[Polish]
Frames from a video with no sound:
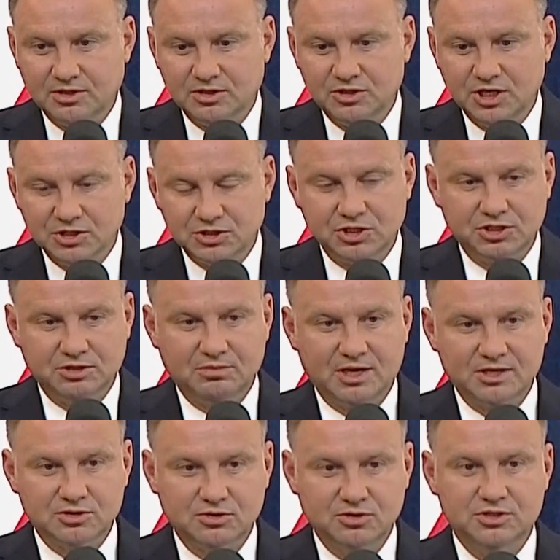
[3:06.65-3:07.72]
cieszę się
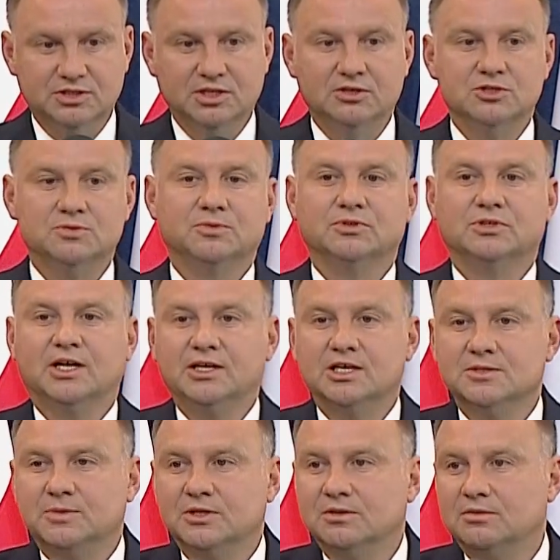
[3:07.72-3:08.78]
bardzo i z tego spotkania
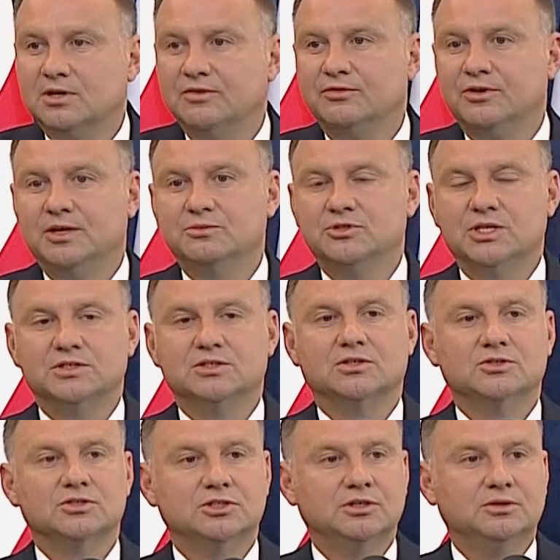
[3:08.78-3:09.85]
z panem Rafałem
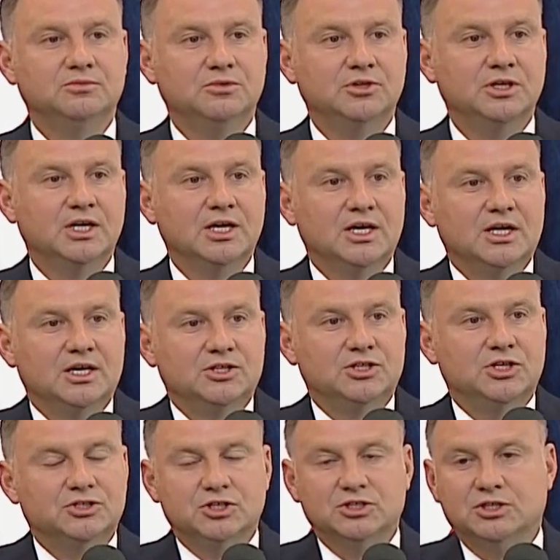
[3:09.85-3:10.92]
Trzaskowskim i
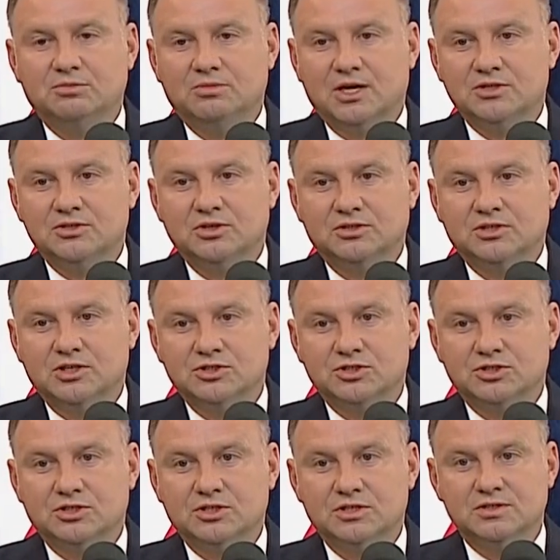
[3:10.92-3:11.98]
cieszę się bardzo
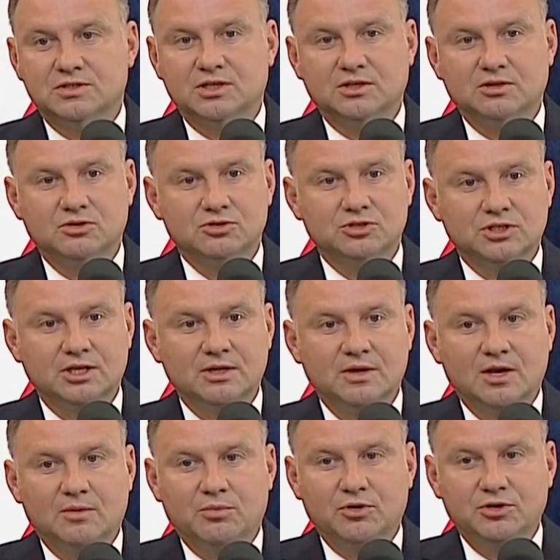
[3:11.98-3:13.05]
też z tego, że
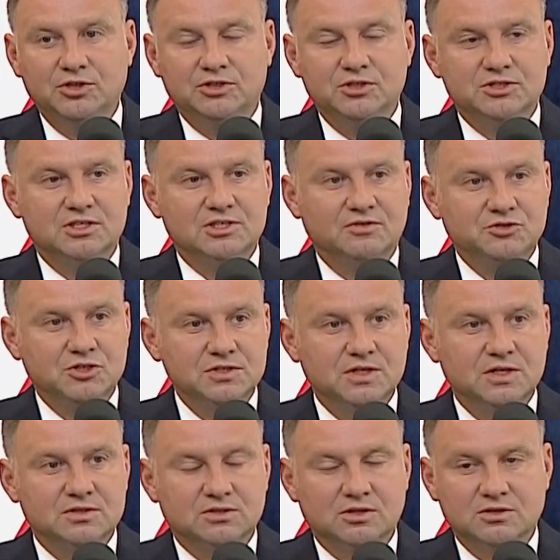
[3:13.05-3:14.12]
politycy ze
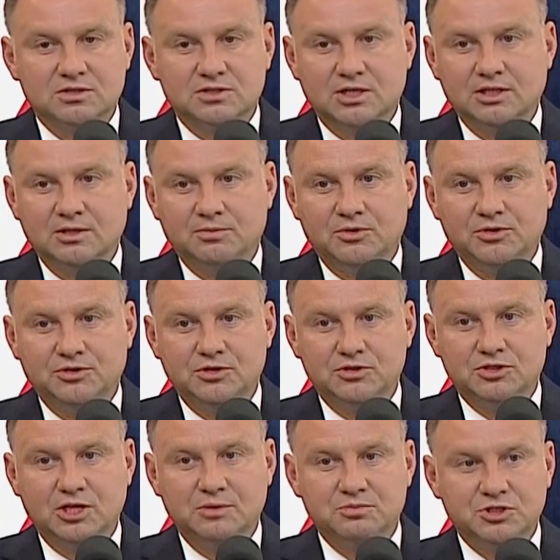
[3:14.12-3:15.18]
wszystkich stron sceny
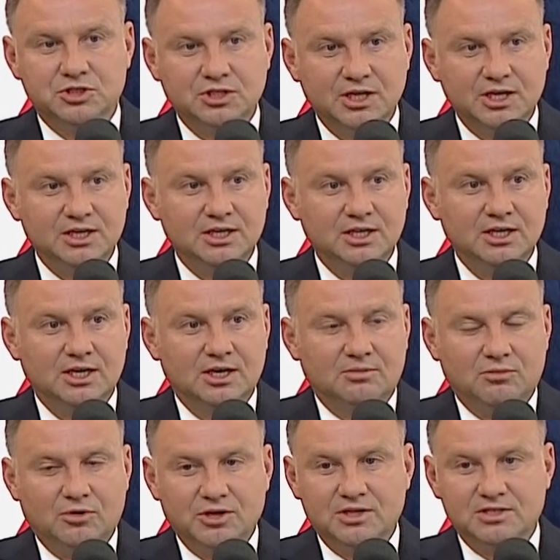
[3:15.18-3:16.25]
politycznej przyjęli
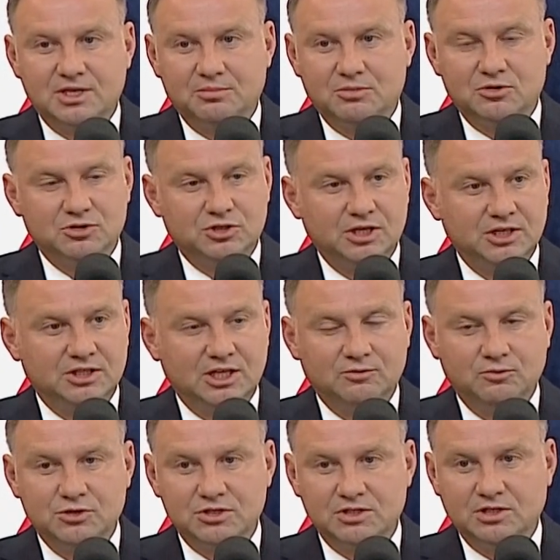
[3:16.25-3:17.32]
moje zaproszenie na
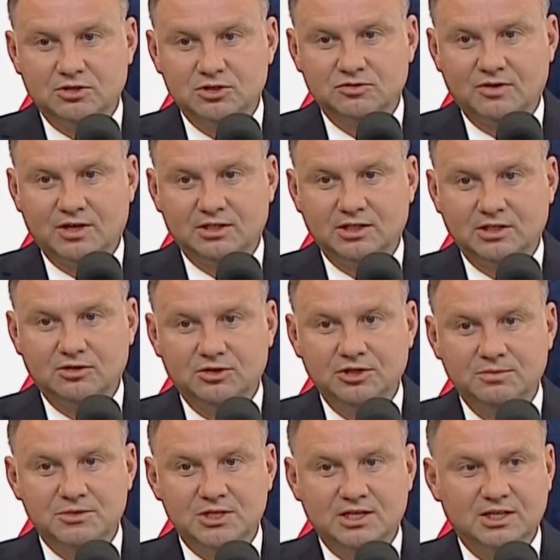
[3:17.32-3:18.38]
24
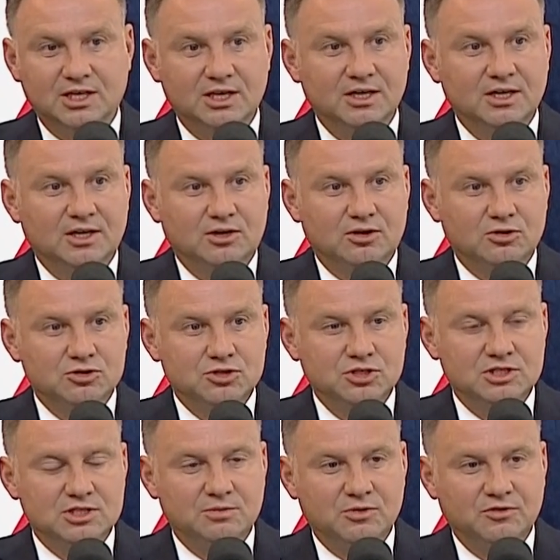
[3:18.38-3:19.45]
lipca na
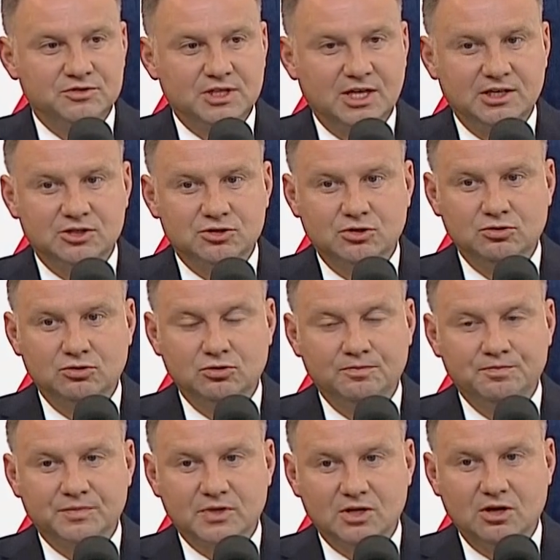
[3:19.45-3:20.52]
rocznicę powstania rządu
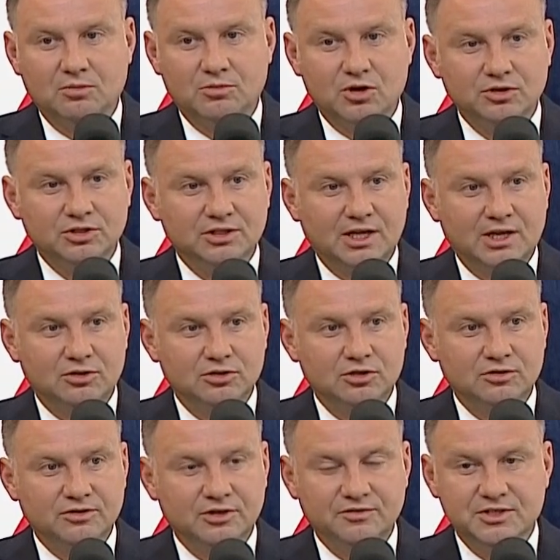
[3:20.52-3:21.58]
obrony
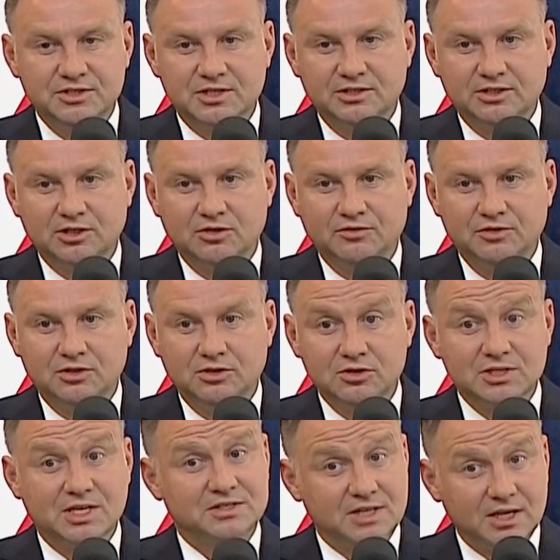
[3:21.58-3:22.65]
narodowej Wincentego
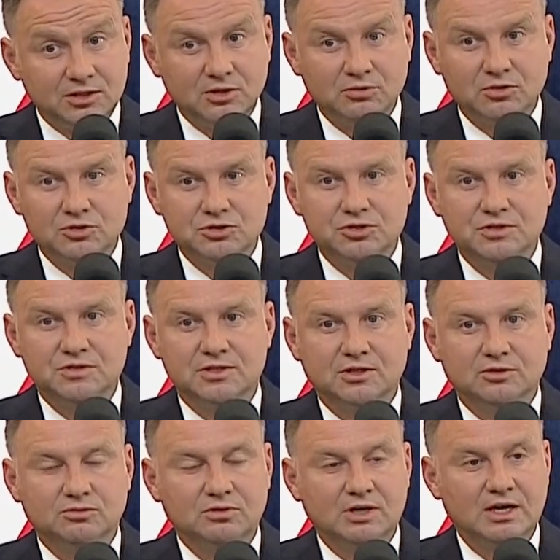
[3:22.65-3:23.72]
Witosa, setną rocznicę,
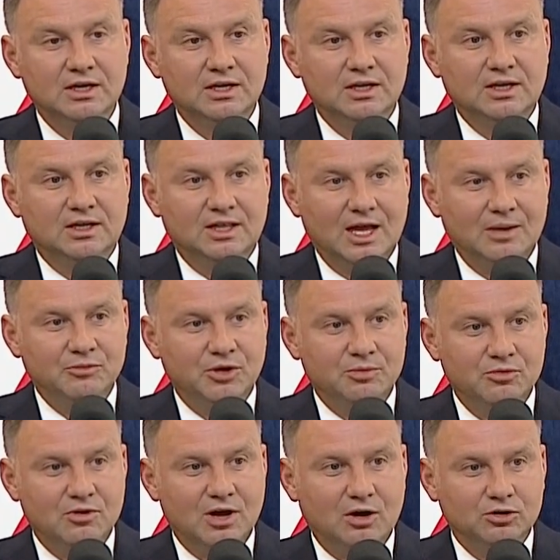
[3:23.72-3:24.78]
która dla mnie
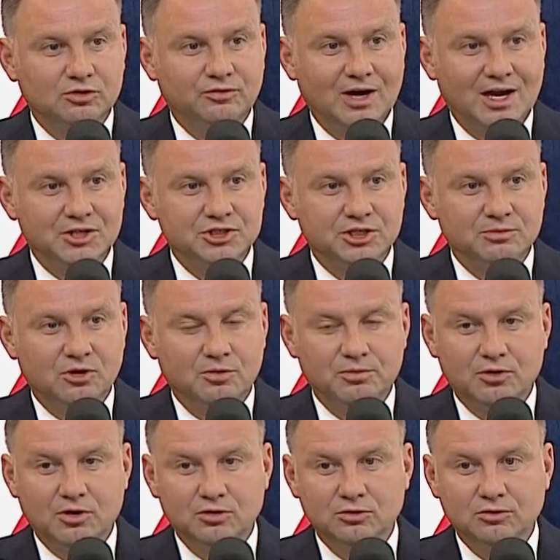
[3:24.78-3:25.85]
była otwarciem
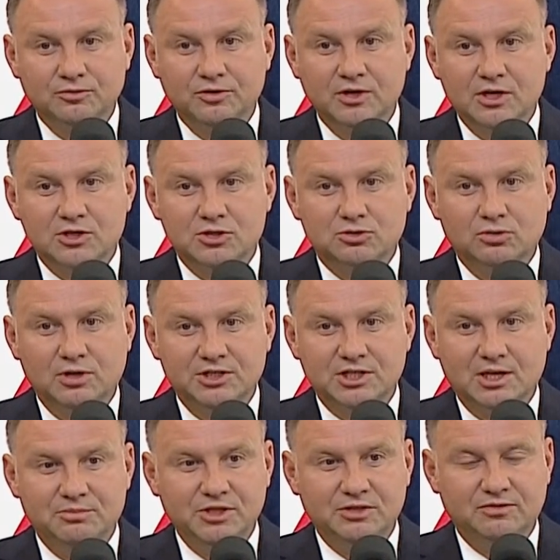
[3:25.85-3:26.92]
obchodów
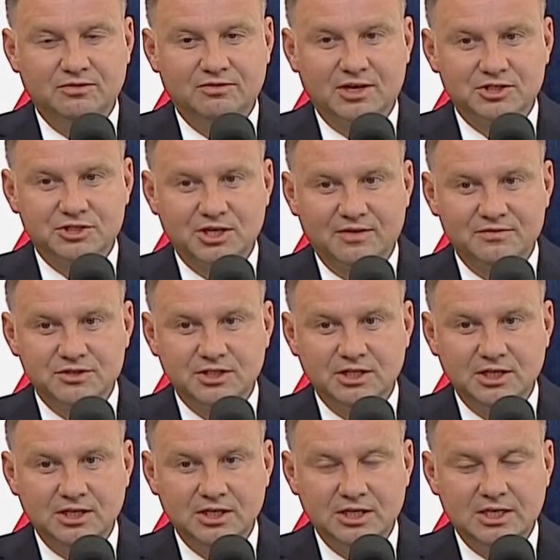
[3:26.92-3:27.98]
stulecia Bitwy
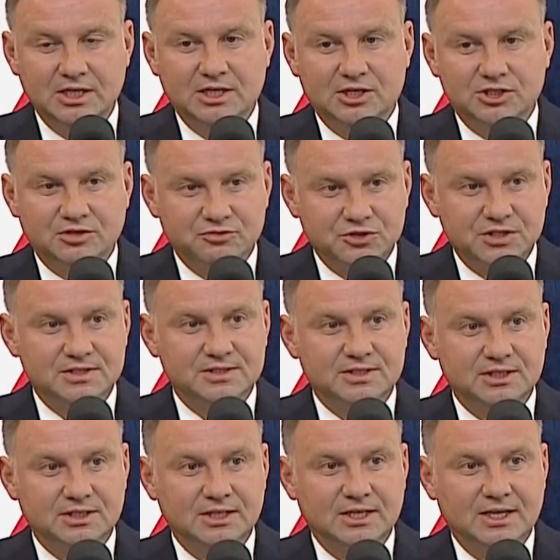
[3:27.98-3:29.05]
Warszawskiej że
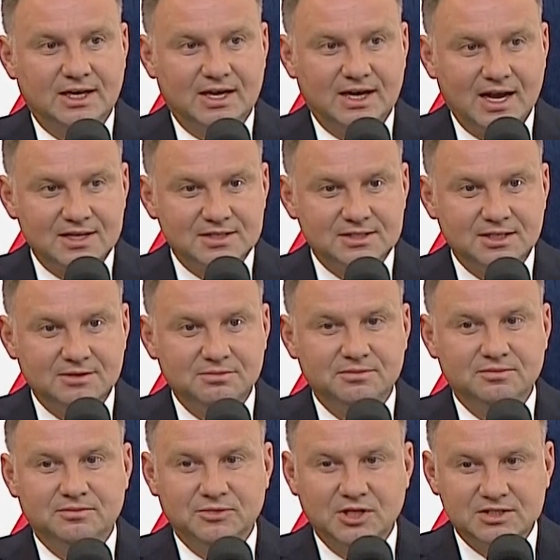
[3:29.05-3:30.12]
wszyscy
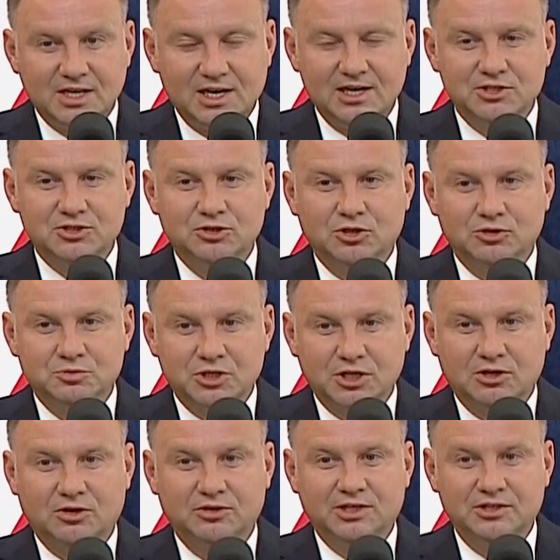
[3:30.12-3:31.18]
razem, niezależnie od
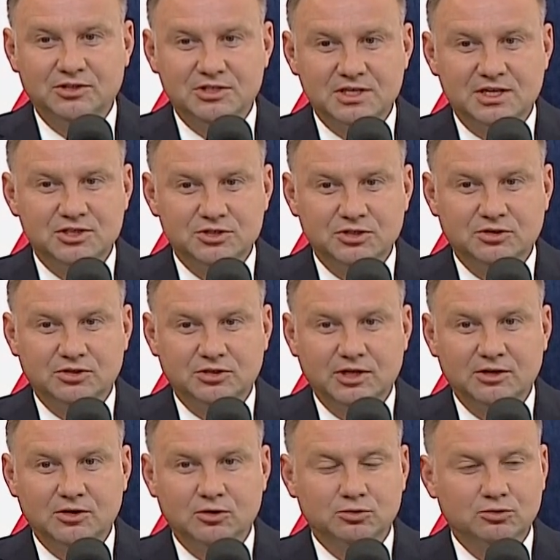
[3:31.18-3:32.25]
przekonań, niezależnie od
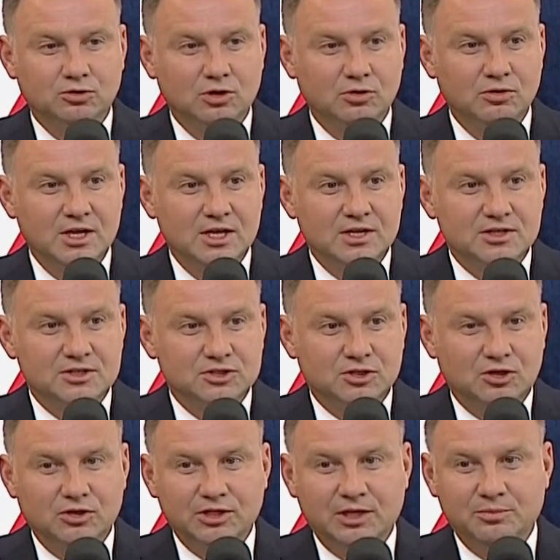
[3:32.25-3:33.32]
tego, którą
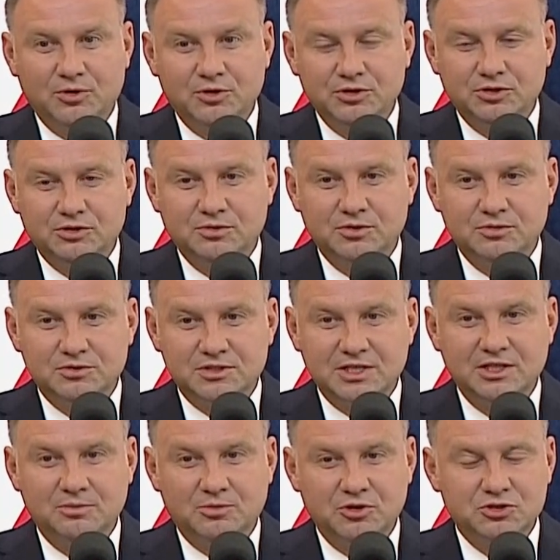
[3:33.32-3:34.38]
stronę poli
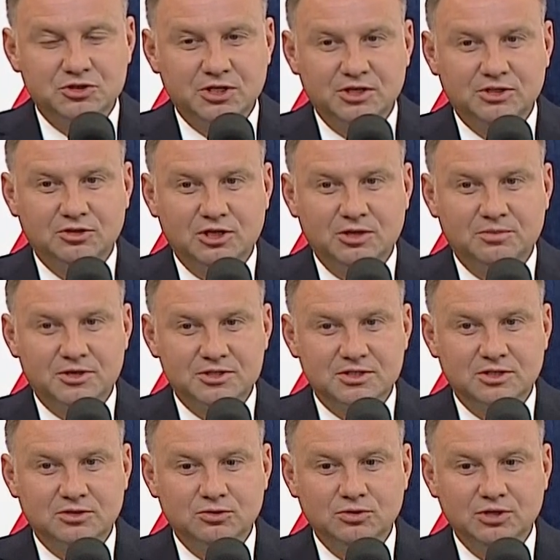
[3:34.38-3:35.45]
sceny politycznej kto
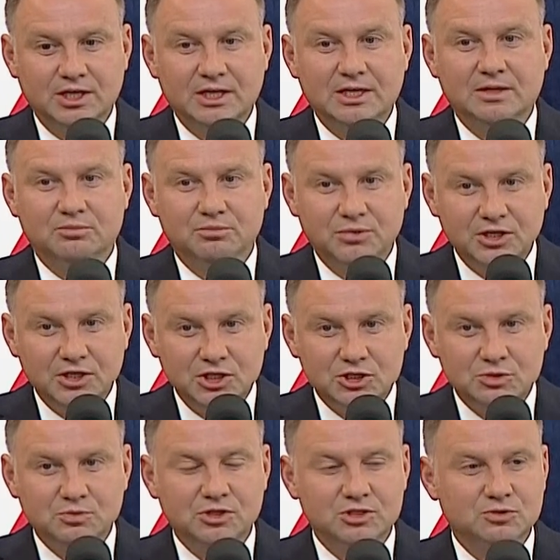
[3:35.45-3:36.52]
reprezentuje,
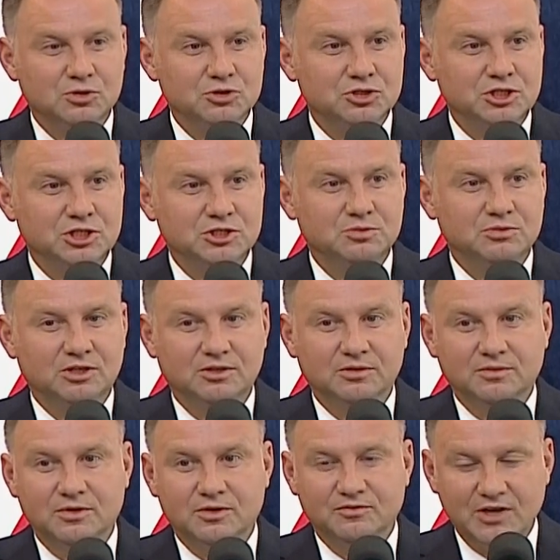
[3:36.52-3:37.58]
byliśmy, złożyliśmy
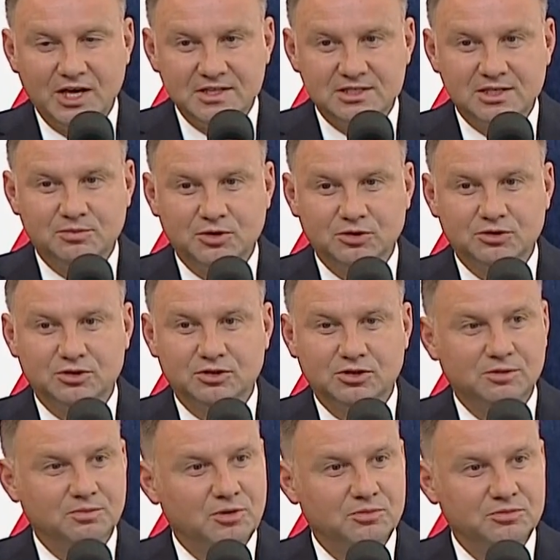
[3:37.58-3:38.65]
wieńce pod
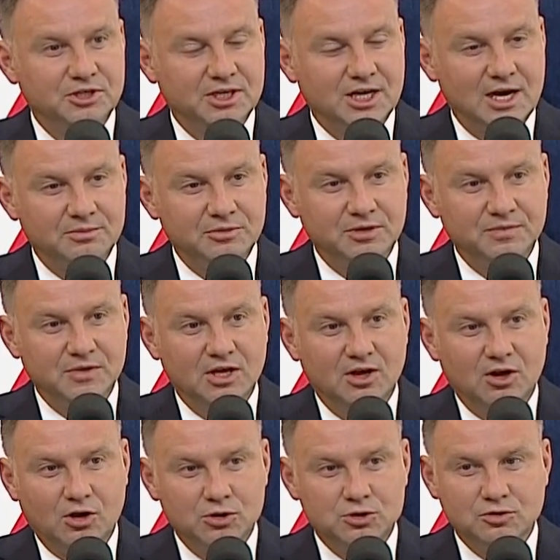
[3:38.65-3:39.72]
y, pomnikami
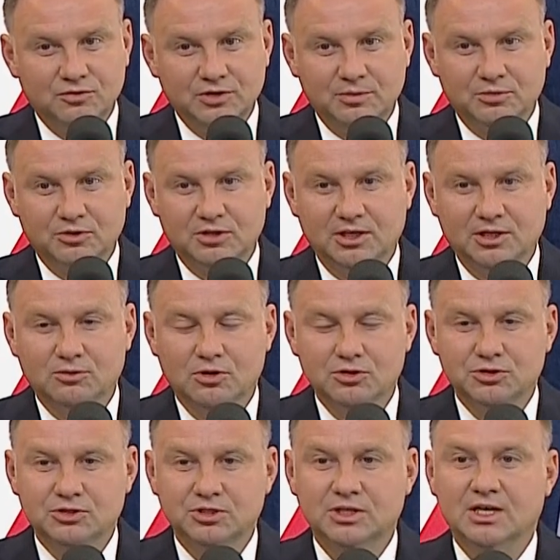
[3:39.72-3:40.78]
Ojców
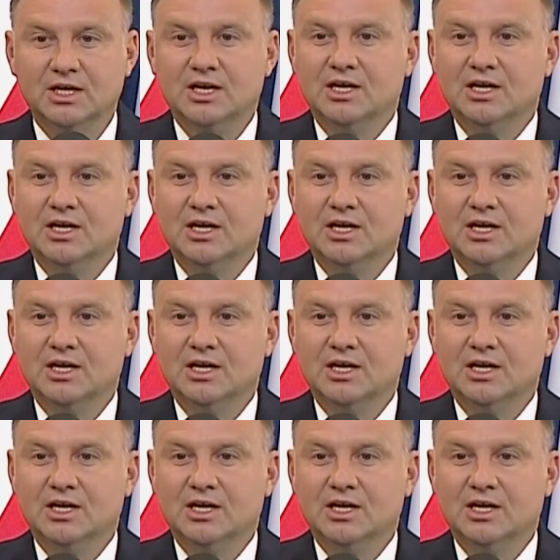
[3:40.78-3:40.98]
Niepodległości.